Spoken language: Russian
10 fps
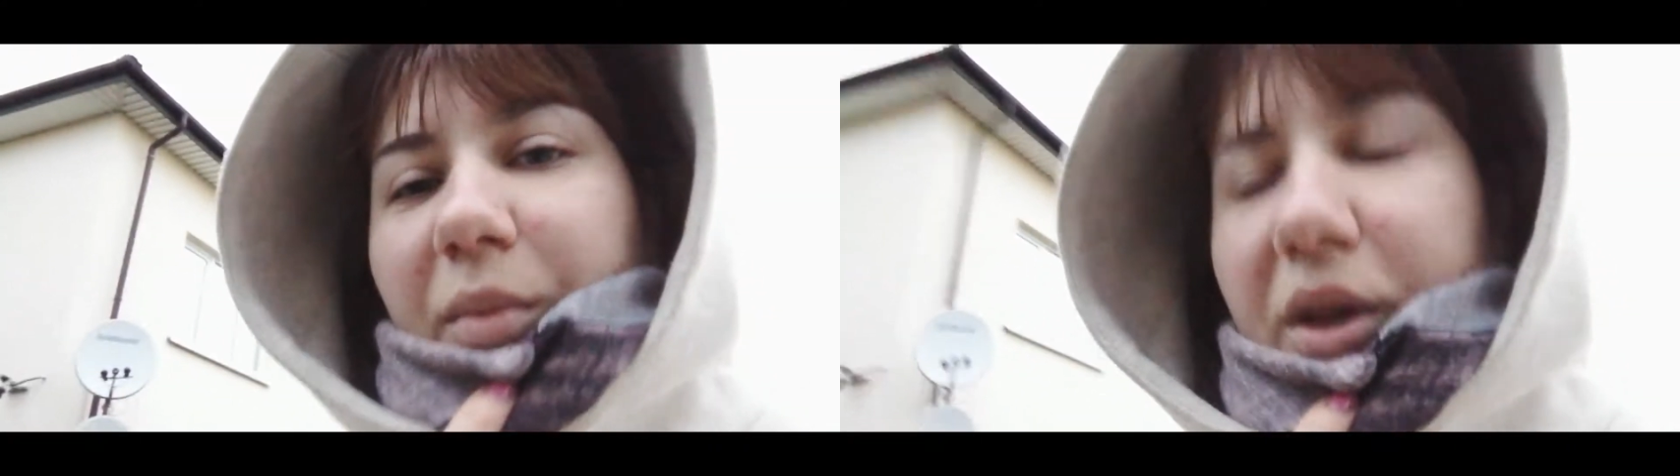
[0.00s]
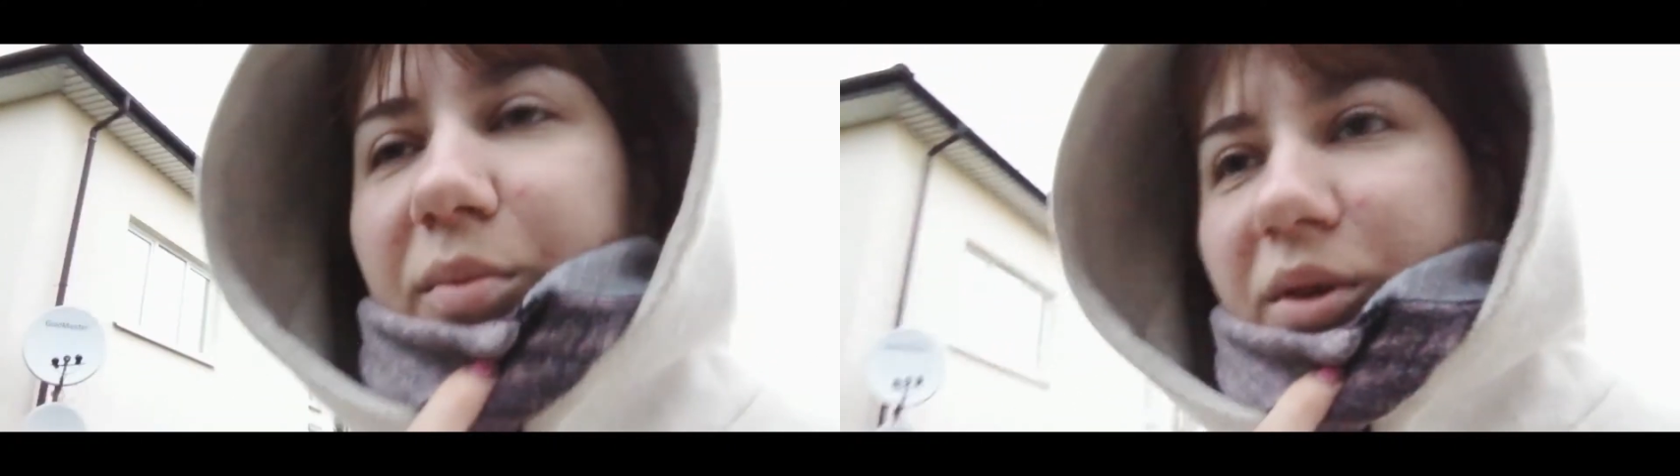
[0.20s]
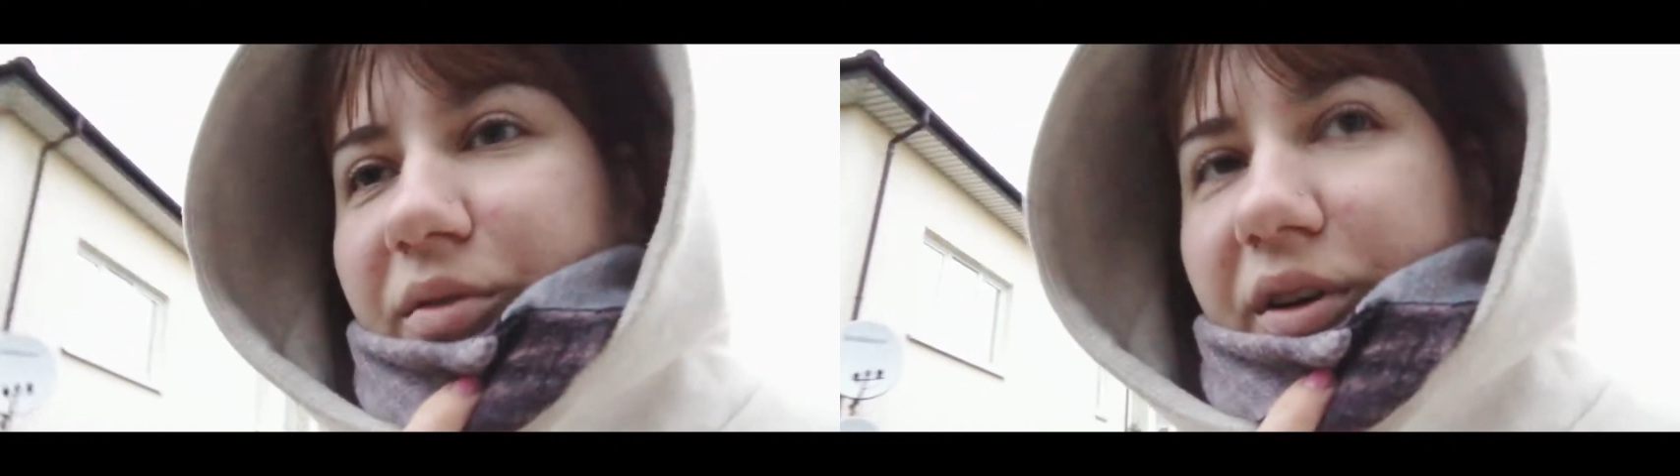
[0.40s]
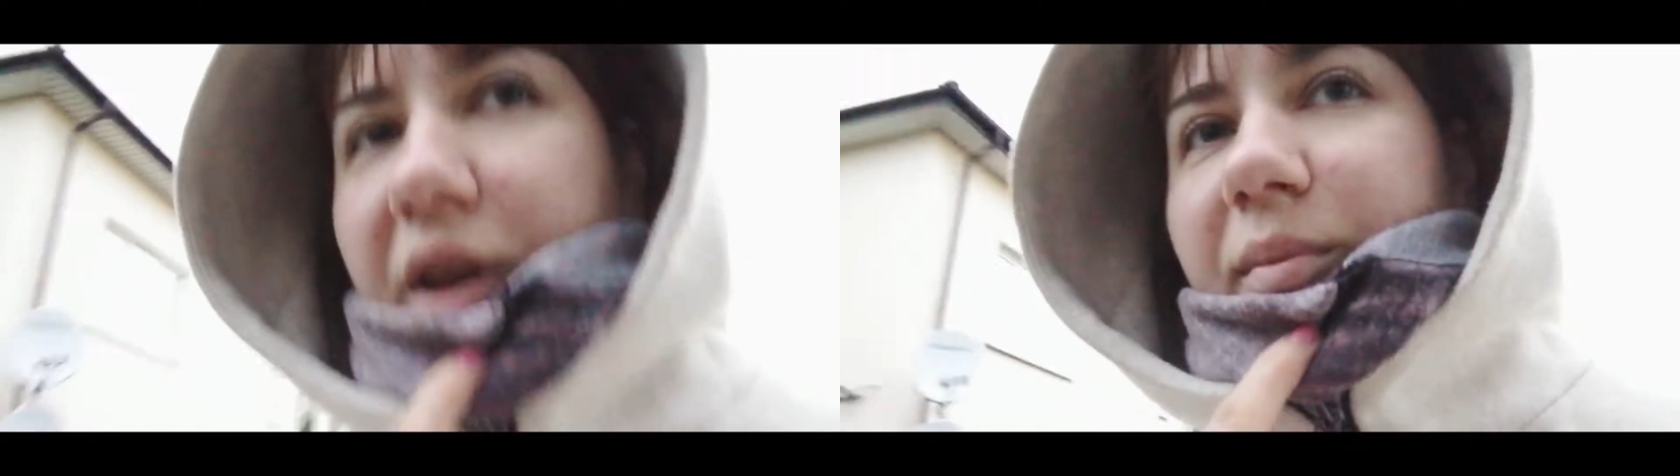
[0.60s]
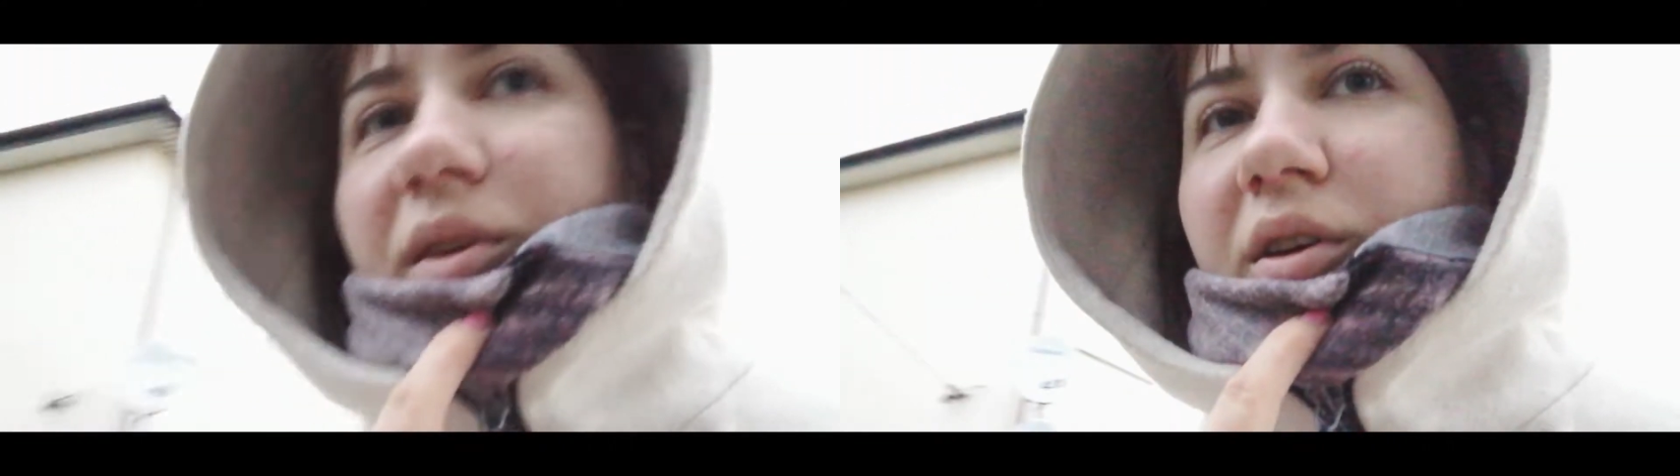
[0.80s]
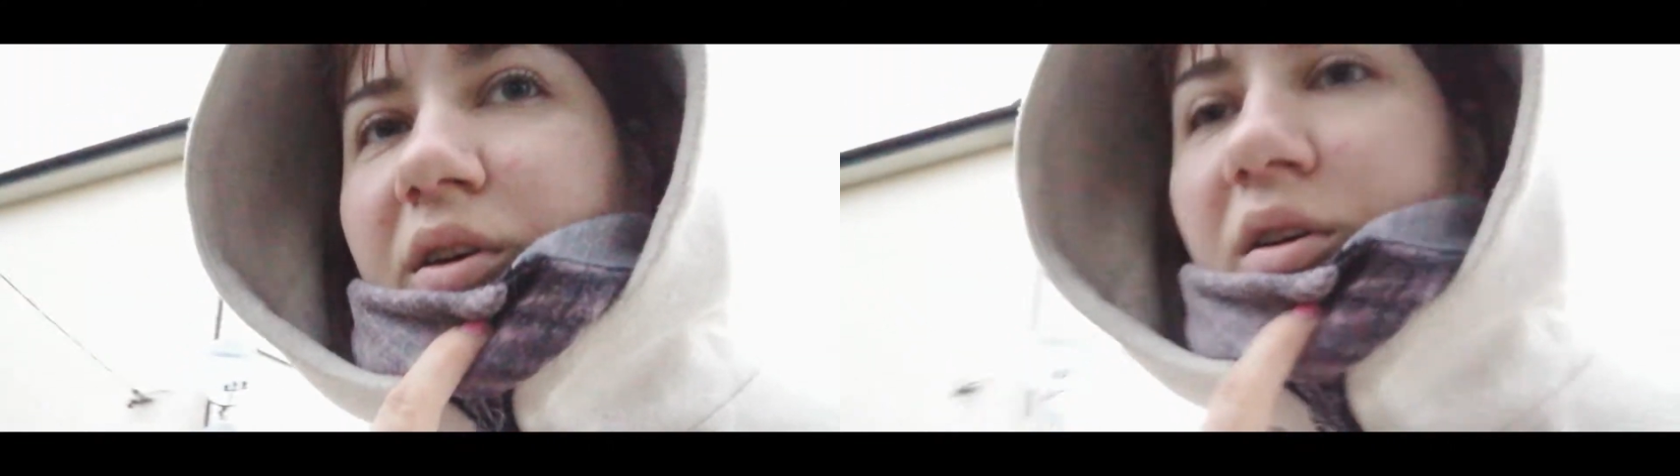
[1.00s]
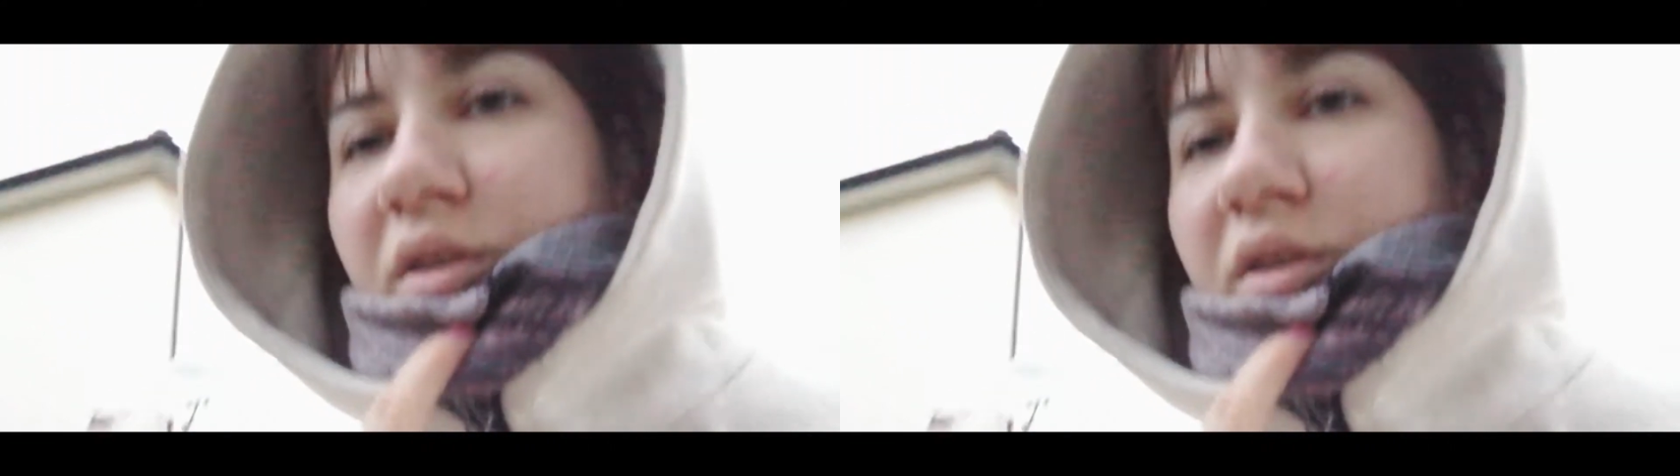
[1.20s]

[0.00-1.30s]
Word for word: мало было времени.